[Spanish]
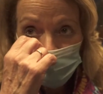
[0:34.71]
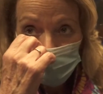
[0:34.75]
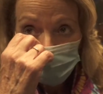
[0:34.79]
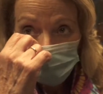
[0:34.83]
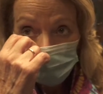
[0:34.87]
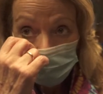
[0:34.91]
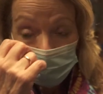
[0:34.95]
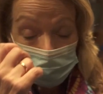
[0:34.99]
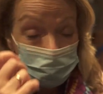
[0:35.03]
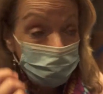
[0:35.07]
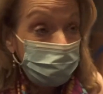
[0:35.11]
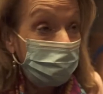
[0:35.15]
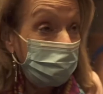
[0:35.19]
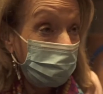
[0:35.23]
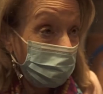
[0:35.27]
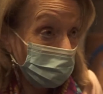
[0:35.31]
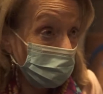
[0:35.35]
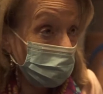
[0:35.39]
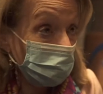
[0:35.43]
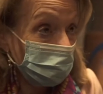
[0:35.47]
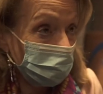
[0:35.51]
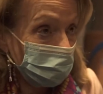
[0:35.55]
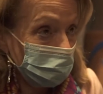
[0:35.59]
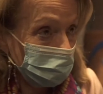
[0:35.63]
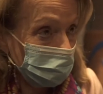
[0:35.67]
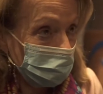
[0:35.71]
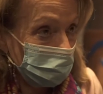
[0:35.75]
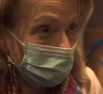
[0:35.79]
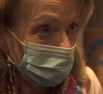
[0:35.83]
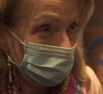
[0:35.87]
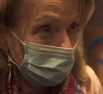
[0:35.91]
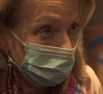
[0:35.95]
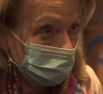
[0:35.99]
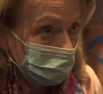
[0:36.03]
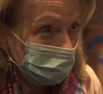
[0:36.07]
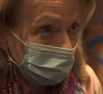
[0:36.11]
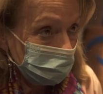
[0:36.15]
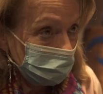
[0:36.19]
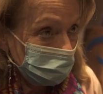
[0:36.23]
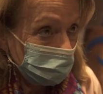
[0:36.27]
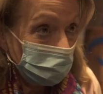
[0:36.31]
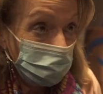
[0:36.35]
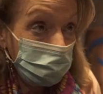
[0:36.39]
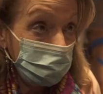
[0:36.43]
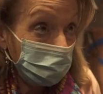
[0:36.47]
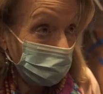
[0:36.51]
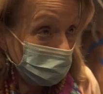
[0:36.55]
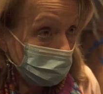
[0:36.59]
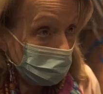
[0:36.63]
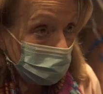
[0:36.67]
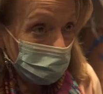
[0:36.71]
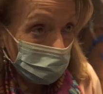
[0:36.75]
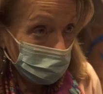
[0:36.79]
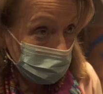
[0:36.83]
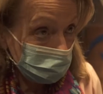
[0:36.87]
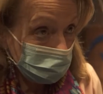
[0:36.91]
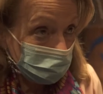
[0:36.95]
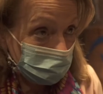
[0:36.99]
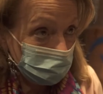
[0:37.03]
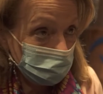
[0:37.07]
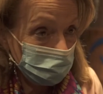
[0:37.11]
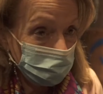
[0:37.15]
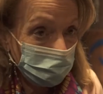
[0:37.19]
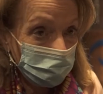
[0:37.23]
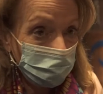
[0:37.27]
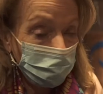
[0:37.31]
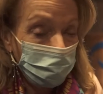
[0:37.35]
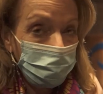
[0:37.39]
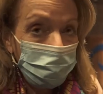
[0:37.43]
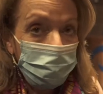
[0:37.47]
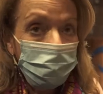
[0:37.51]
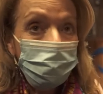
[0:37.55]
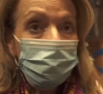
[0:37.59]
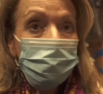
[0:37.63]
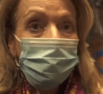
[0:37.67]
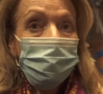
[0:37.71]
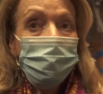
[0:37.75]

necesitan mucha formación, sobre todo mucha formación